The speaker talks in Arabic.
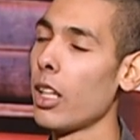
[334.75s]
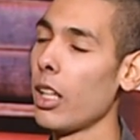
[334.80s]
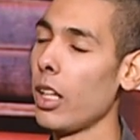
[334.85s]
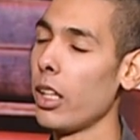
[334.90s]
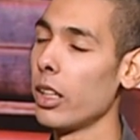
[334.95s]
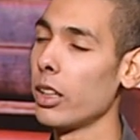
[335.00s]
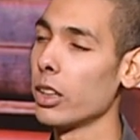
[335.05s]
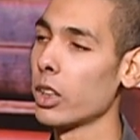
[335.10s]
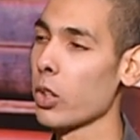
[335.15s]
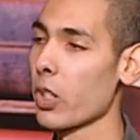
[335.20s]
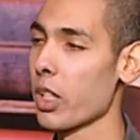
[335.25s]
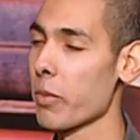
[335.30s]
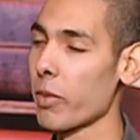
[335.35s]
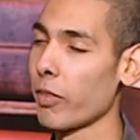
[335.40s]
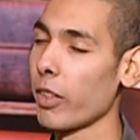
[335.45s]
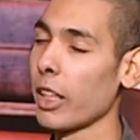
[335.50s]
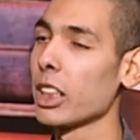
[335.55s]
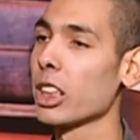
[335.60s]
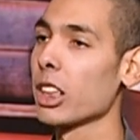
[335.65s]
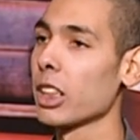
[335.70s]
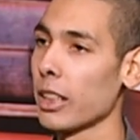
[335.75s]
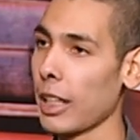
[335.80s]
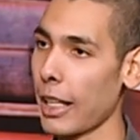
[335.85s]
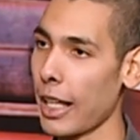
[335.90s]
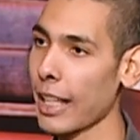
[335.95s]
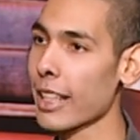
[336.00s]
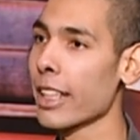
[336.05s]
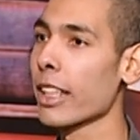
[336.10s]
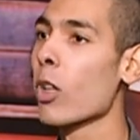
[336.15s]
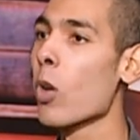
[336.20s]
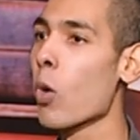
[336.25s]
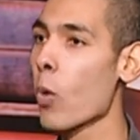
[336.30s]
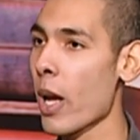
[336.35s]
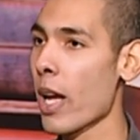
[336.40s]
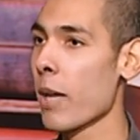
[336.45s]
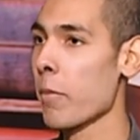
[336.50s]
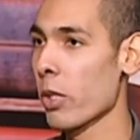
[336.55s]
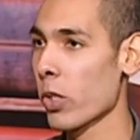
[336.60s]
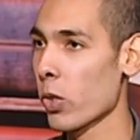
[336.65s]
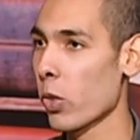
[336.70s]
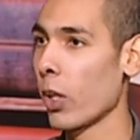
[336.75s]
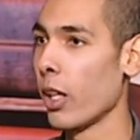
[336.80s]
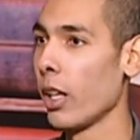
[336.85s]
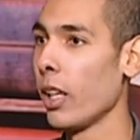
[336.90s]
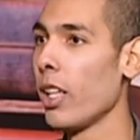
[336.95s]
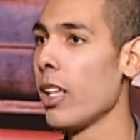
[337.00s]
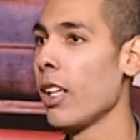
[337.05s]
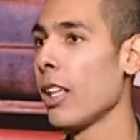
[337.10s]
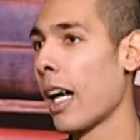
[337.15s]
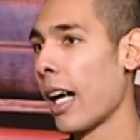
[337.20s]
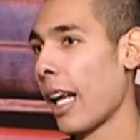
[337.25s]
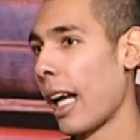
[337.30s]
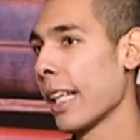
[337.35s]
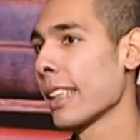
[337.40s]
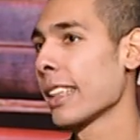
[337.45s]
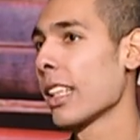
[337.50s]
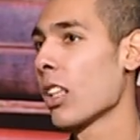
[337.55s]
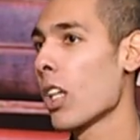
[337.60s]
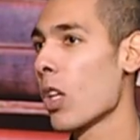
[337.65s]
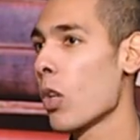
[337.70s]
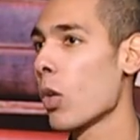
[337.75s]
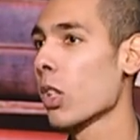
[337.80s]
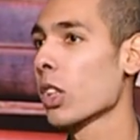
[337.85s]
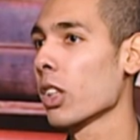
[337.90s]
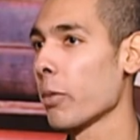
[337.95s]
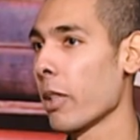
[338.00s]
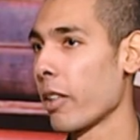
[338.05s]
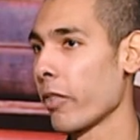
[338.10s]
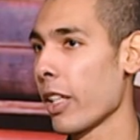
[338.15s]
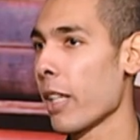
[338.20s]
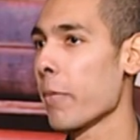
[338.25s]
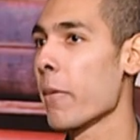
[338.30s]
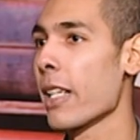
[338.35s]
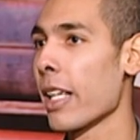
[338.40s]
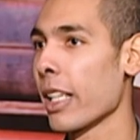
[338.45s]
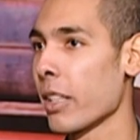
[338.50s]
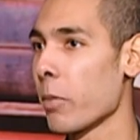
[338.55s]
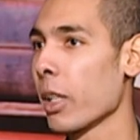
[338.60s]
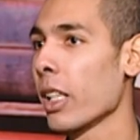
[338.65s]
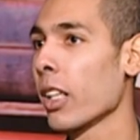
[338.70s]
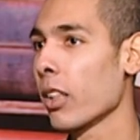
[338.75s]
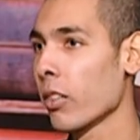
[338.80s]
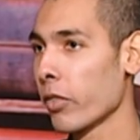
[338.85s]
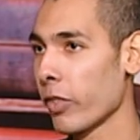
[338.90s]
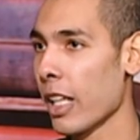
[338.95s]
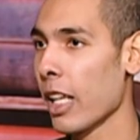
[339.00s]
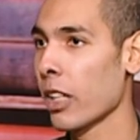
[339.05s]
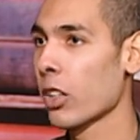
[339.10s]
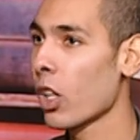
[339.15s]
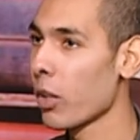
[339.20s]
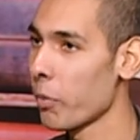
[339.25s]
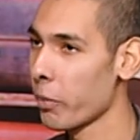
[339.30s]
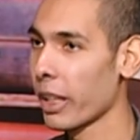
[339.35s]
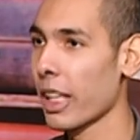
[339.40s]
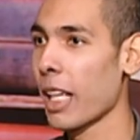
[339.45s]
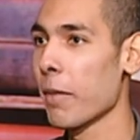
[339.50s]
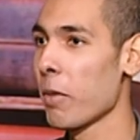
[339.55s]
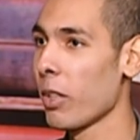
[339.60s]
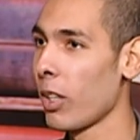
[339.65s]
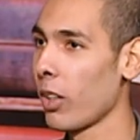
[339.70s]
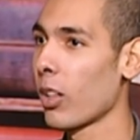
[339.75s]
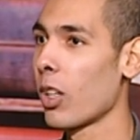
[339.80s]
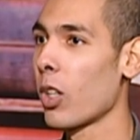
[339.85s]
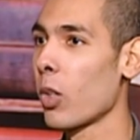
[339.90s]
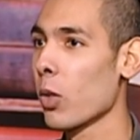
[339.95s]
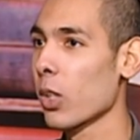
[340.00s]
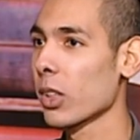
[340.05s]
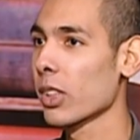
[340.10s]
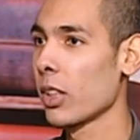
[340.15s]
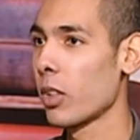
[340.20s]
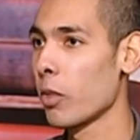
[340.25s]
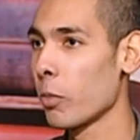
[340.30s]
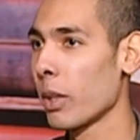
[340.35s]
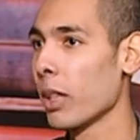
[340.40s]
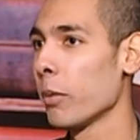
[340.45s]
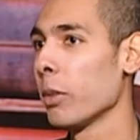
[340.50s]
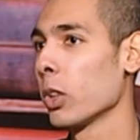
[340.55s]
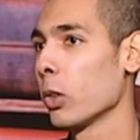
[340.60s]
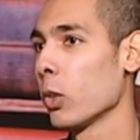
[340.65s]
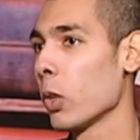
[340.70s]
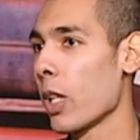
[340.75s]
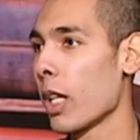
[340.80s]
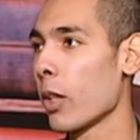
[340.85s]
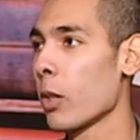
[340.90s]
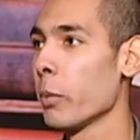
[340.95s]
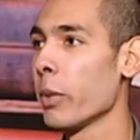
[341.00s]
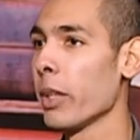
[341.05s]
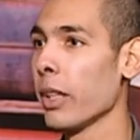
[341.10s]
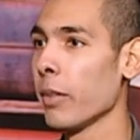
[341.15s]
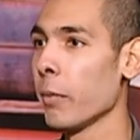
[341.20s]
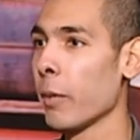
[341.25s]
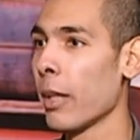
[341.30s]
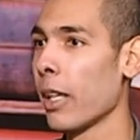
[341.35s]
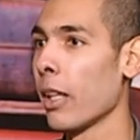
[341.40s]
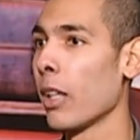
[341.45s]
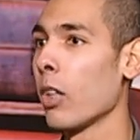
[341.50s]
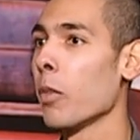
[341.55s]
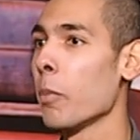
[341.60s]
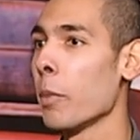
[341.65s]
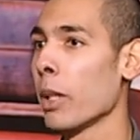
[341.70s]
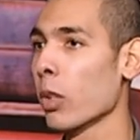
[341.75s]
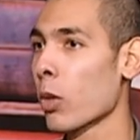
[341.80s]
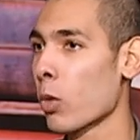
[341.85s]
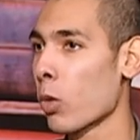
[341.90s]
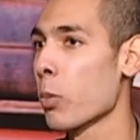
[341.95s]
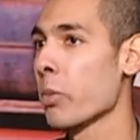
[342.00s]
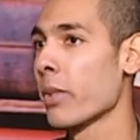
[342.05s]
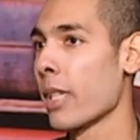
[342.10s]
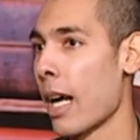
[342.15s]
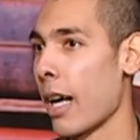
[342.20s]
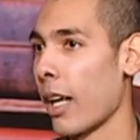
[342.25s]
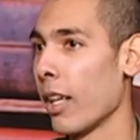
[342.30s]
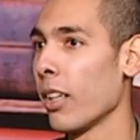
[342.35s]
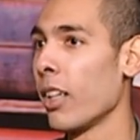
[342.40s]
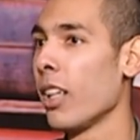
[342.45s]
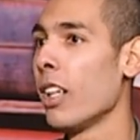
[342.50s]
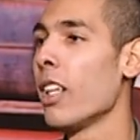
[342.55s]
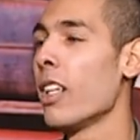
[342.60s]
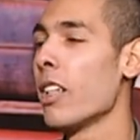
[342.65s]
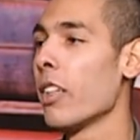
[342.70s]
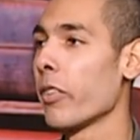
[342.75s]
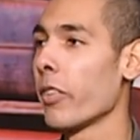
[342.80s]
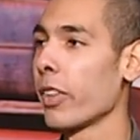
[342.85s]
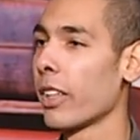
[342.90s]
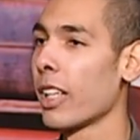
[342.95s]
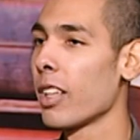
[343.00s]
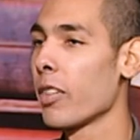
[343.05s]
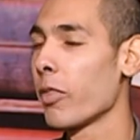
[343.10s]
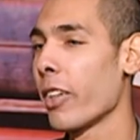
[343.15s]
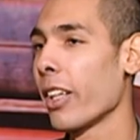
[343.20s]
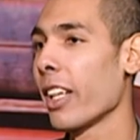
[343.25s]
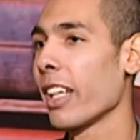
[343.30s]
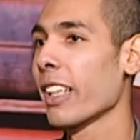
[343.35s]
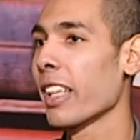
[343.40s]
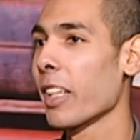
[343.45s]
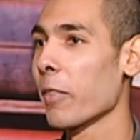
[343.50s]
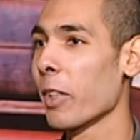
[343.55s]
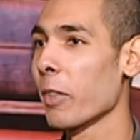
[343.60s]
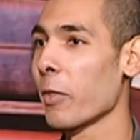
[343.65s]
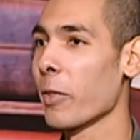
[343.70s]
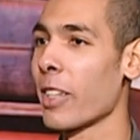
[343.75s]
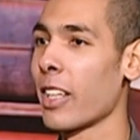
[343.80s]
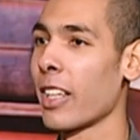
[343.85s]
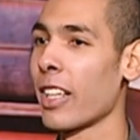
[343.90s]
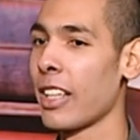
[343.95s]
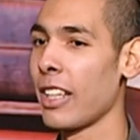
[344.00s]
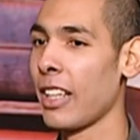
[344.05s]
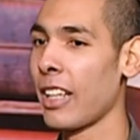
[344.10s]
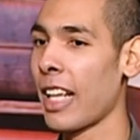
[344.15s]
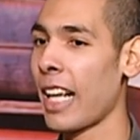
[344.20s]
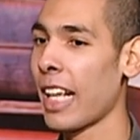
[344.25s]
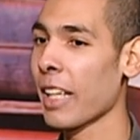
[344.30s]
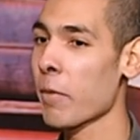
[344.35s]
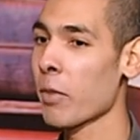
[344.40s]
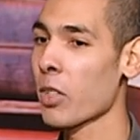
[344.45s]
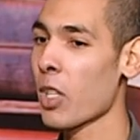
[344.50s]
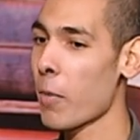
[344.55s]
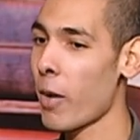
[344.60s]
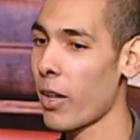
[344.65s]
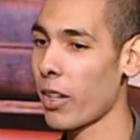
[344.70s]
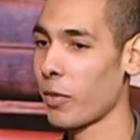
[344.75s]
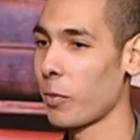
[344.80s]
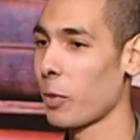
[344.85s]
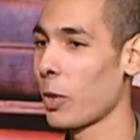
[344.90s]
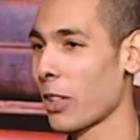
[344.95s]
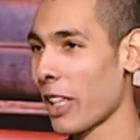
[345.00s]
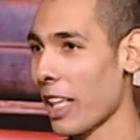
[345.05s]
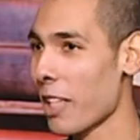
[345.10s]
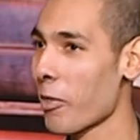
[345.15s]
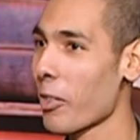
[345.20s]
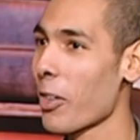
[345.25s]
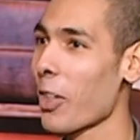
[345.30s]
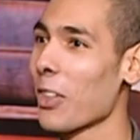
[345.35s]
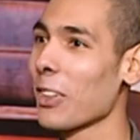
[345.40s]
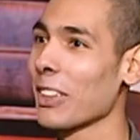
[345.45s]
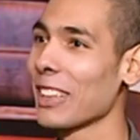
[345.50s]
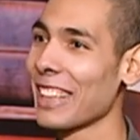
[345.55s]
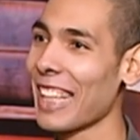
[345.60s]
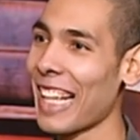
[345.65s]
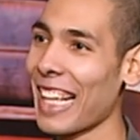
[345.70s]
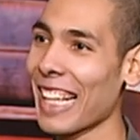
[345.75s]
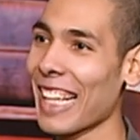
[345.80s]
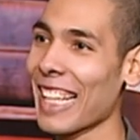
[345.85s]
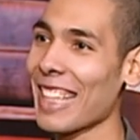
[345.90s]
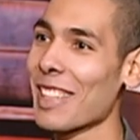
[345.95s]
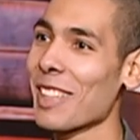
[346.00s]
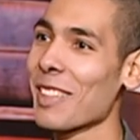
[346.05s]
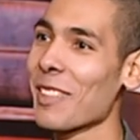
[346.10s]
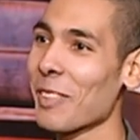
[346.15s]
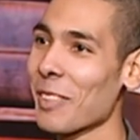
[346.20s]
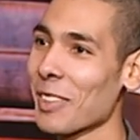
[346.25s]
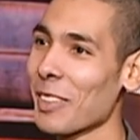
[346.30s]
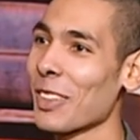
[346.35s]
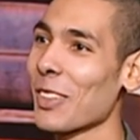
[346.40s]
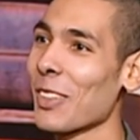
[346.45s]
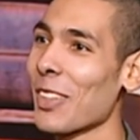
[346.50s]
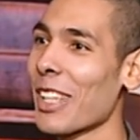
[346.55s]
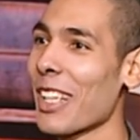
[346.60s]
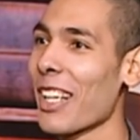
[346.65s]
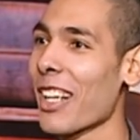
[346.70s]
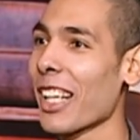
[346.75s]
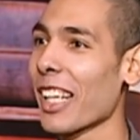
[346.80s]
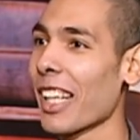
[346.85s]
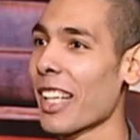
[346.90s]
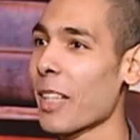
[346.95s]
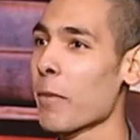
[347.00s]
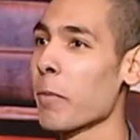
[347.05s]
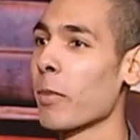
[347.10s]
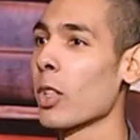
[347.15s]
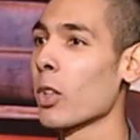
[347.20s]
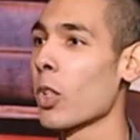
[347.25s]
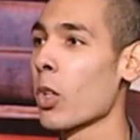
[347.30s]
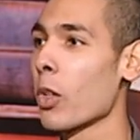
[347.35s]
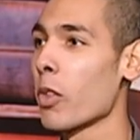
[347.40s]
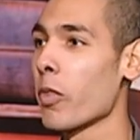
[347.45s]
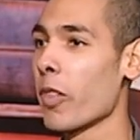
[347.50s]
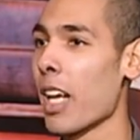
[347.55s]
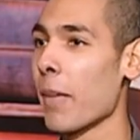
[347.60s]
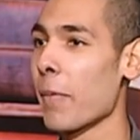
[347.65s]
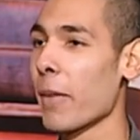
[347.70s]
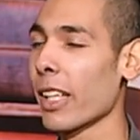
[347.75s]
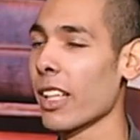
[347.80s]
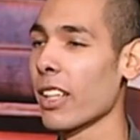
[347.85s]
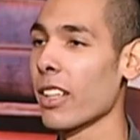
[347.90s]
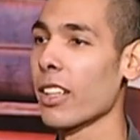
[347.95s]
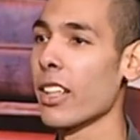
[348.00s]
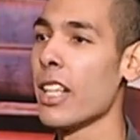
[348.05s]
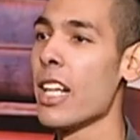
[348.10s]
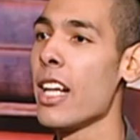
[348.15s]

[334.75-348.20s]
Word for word: آه سوري ما فيهاش حد جواها بيسوقها على عكس الغواصه بيبقى فيها بني ادمين فيها طقم كامل للغواصه هم اللي بيسوقوها وبيبقى هم الكرو بتاعها فده الفرق الكبير بينها الحجم طبعا مختلف خالص دي حاجه صغيره كده بتدخل في الاماكن